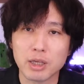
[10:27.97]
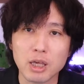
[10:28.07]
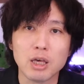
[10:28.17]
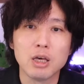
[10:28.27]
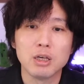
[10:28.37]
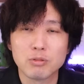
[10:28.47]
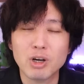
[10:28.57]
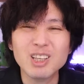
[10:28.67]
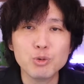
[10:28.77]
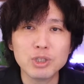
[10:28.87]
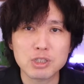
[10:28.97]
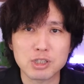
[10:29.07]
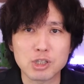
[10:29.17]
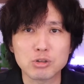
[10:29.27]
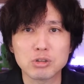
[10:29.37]

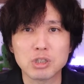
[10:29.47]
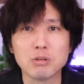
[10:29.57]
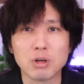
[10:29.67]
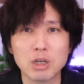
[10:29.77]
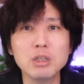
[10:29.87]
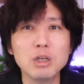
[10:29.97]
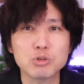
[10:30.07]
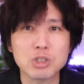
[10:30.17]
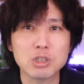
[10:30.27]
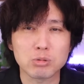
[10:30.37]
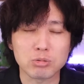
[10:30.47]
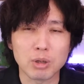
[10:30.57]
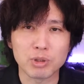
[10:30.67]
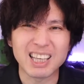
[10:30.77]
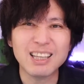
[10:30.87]
ファイナルファンタジー16は歴代のシリーズと比
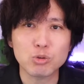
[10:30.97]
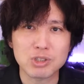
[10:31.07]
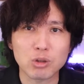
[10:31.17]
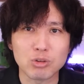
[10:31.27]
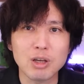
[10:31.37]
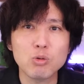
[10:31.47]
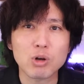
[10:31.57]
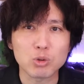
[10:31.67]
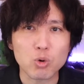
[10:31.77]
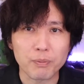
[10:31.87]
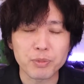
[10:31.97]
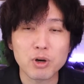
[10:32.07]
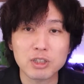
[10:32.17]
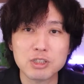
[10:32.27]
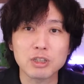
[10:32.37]
べてヒットしたと言えるのかどうかってい
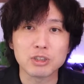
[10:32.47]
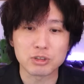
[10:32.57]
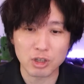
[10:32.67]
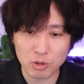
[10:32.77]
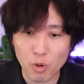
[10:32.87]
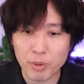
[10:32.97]
う話なんですけれども、